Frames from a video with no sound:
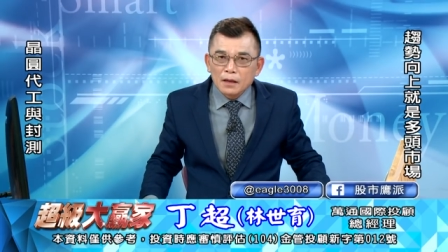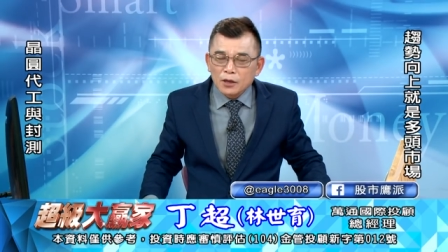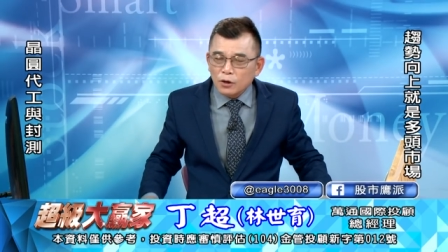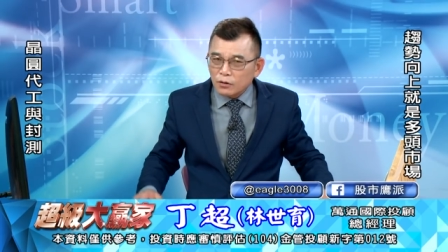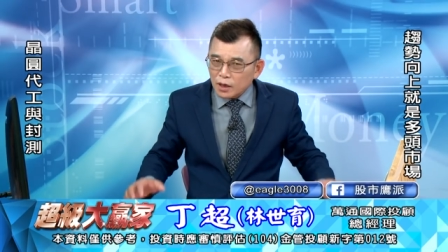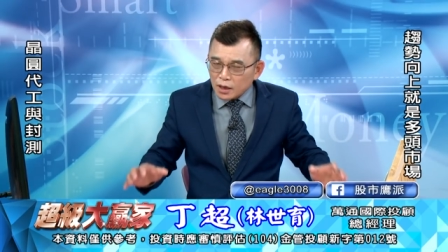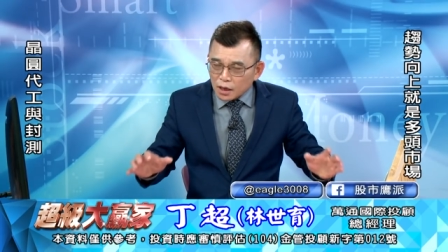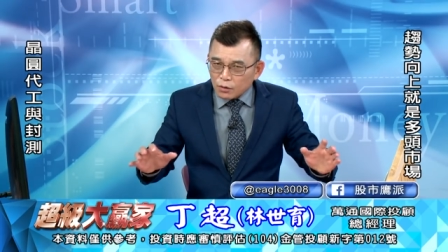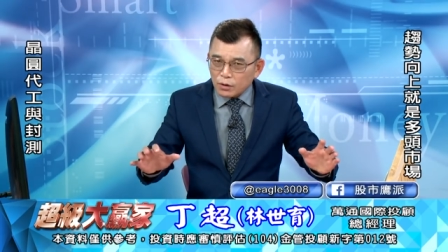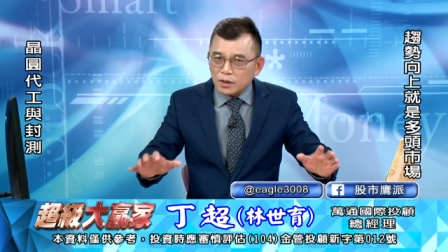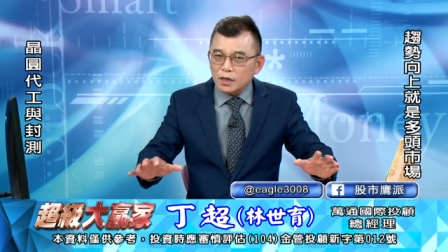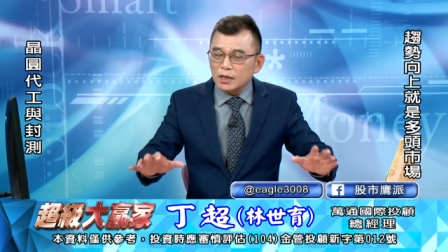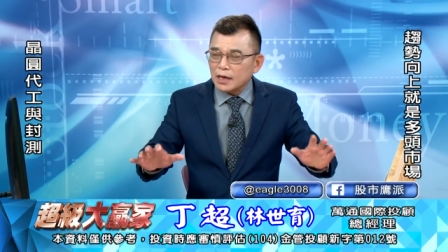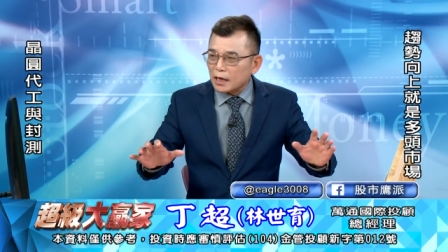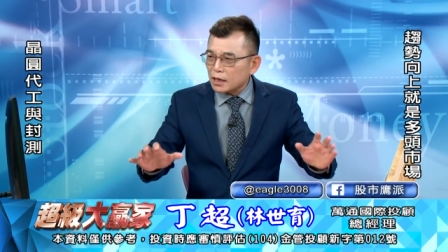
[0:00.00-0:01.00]
有任何问
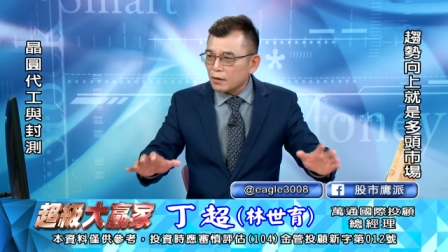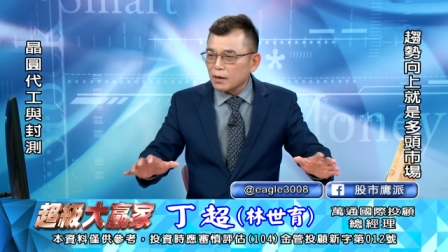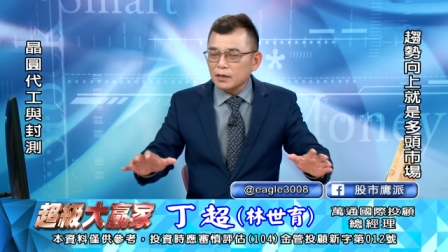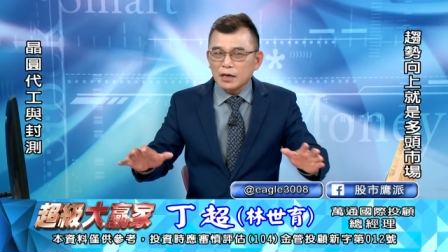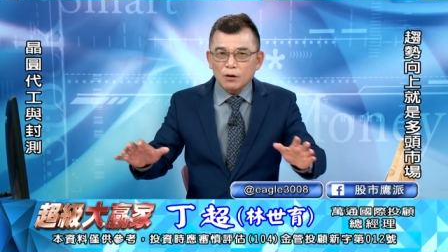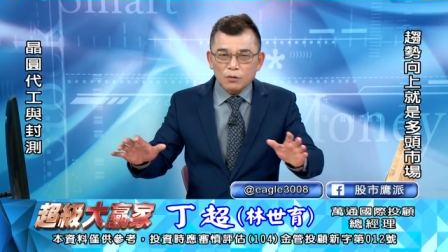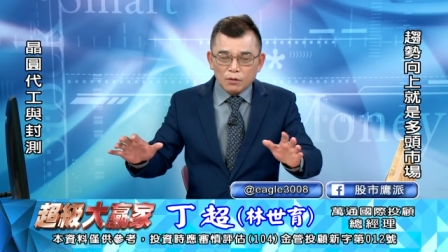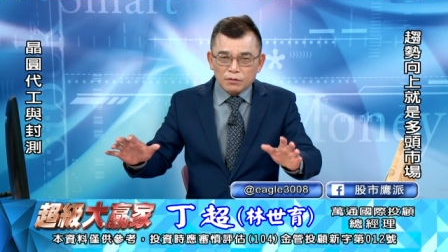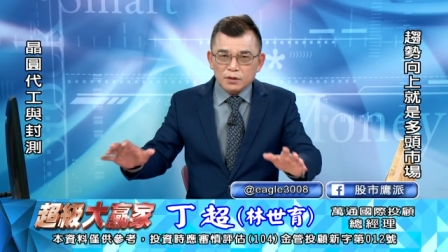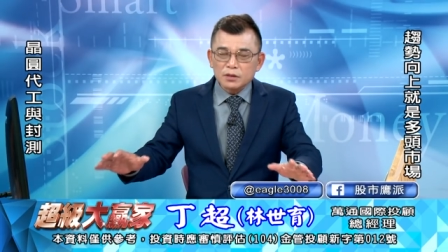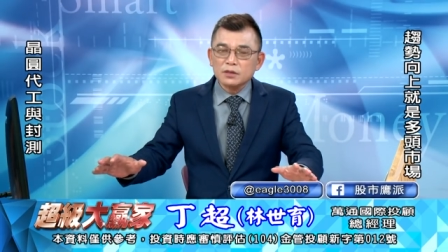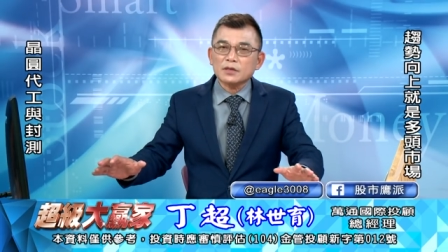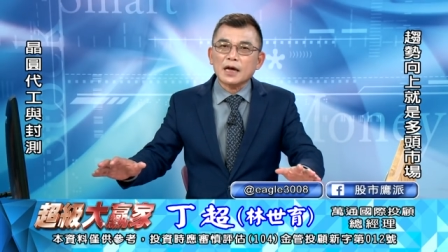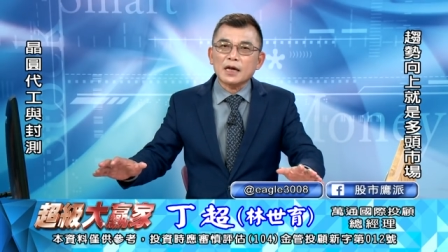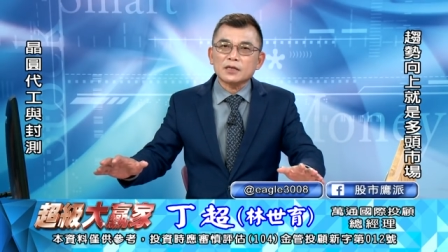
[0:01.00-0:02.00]
题打电话到公
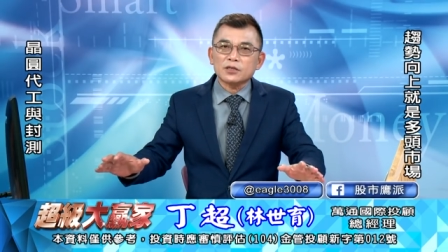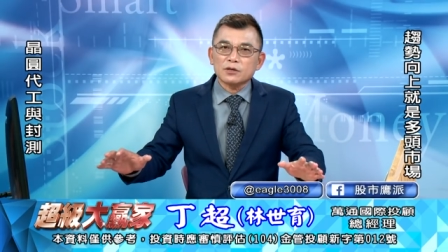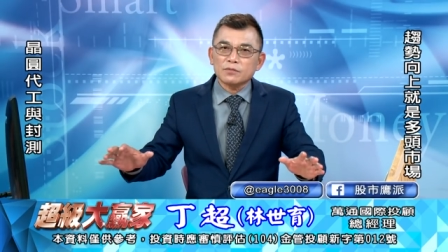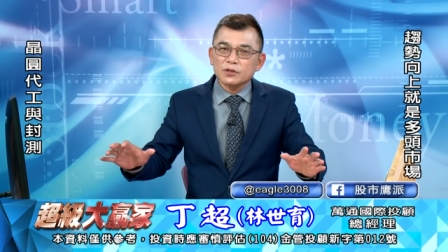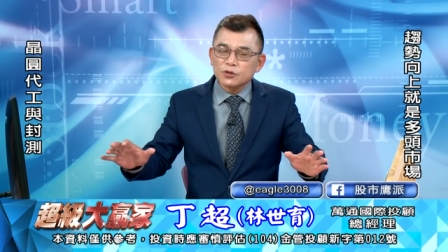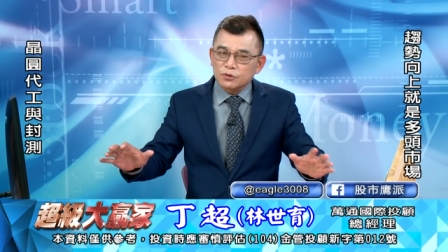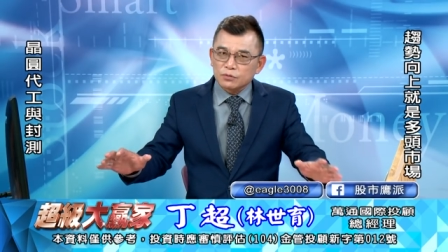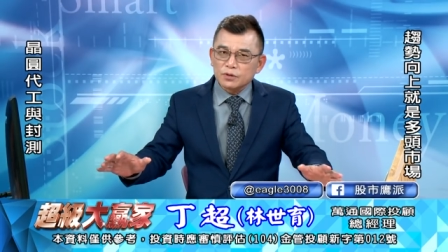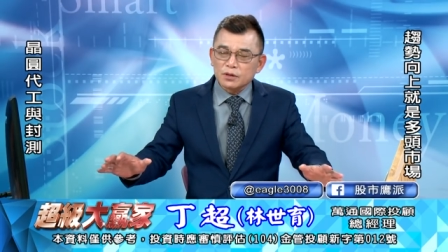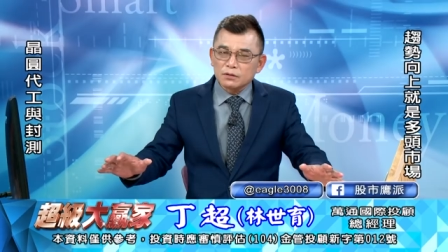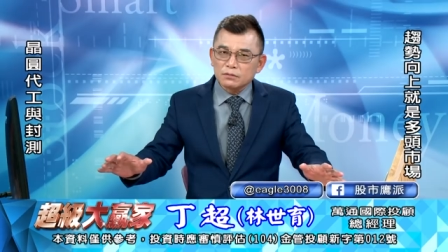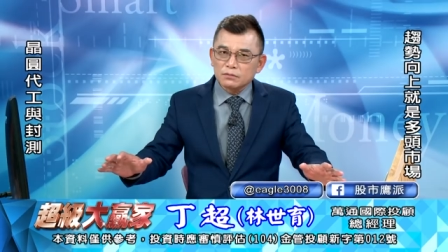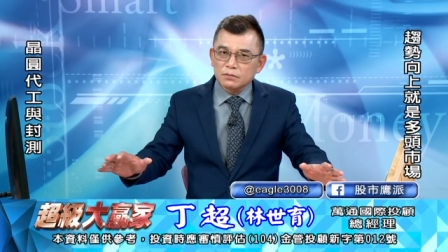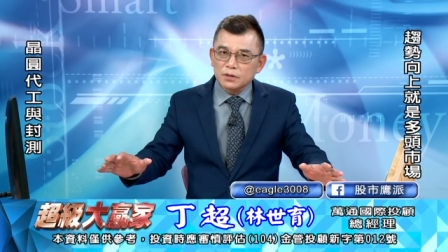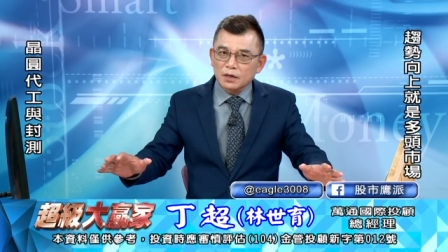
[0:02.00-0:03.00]
司来询问助理，
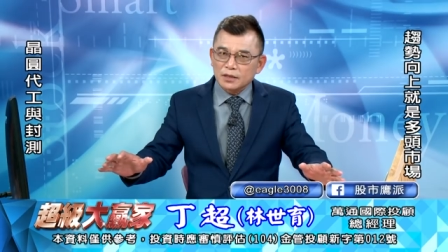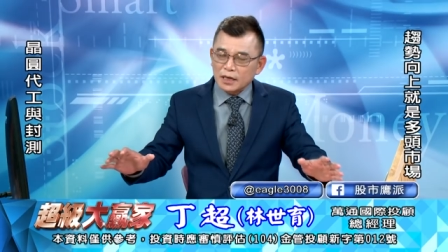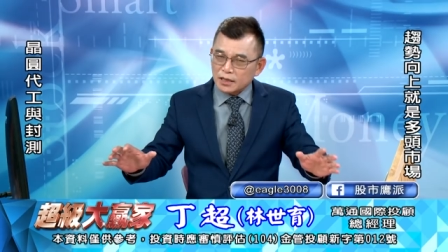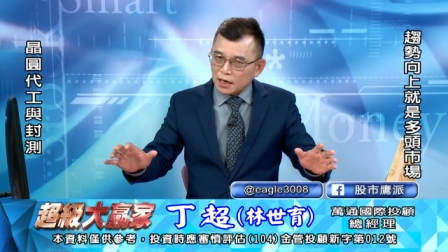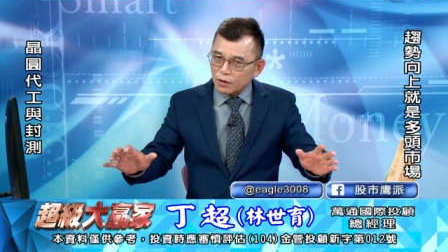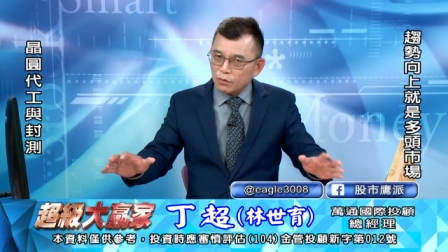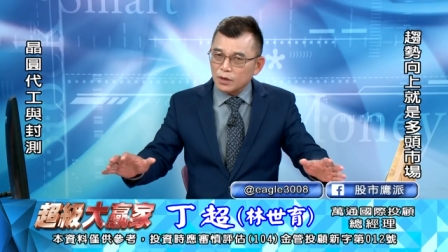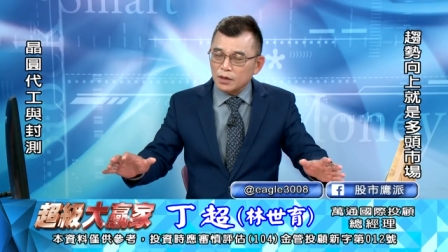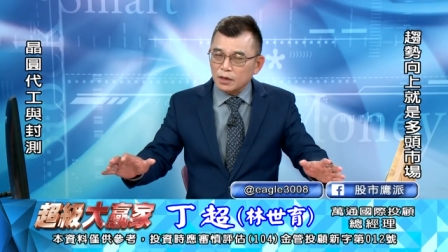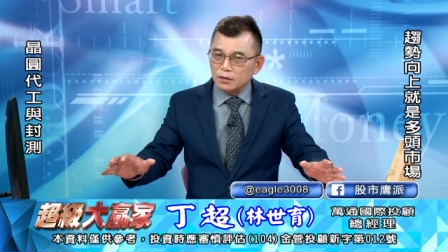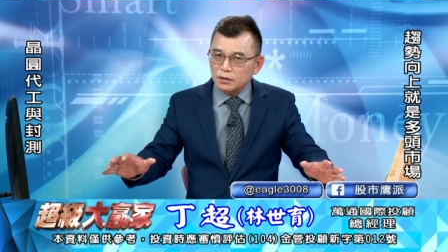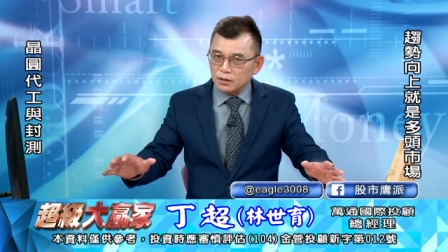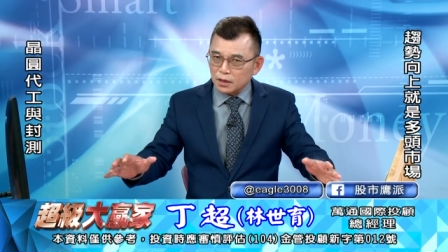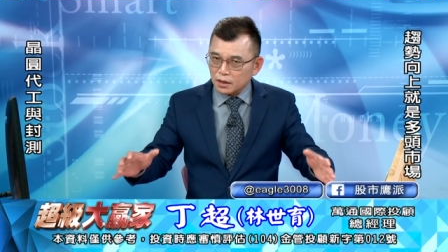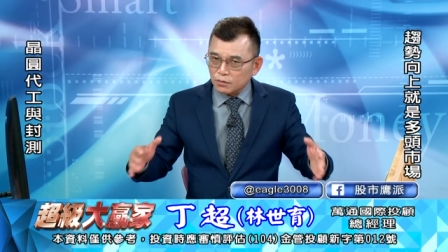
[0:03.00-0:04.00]
要参加会员
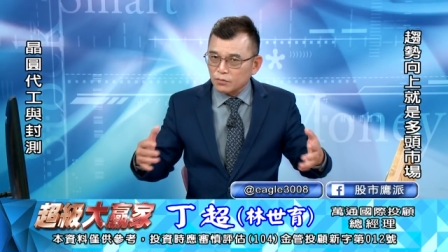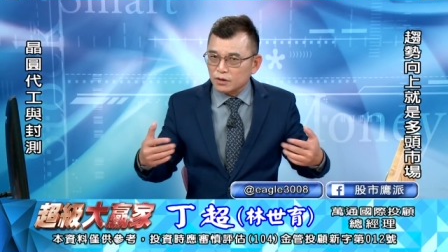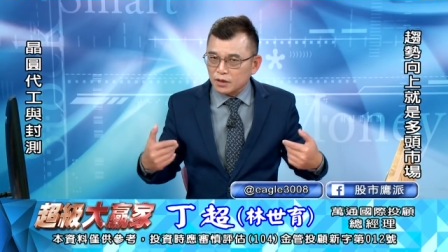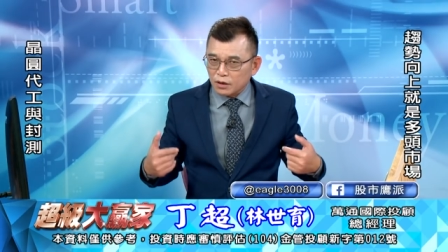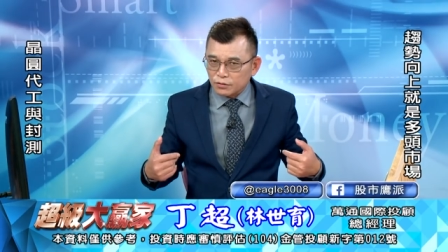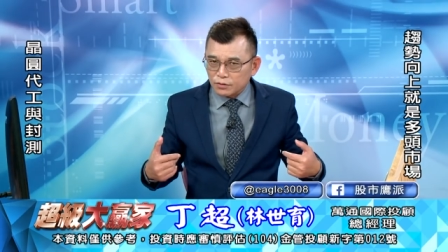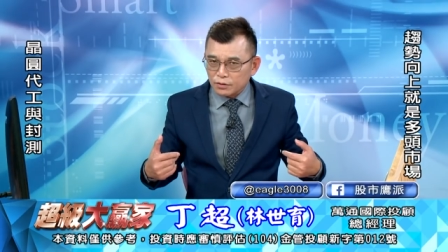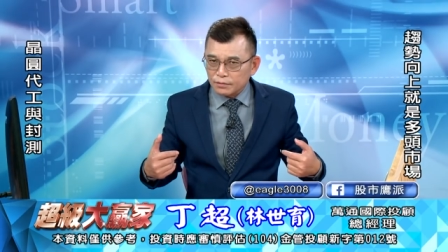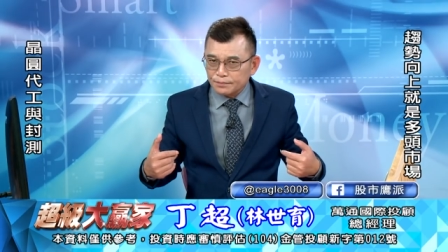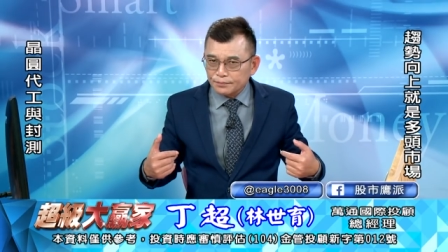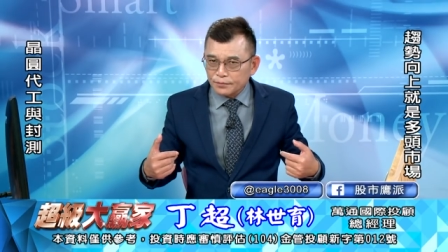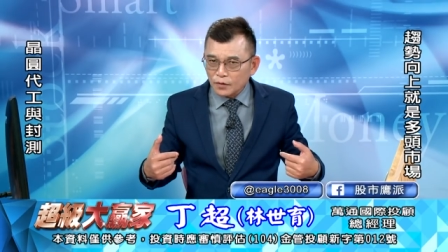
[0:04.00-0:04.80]
直接跟我操作，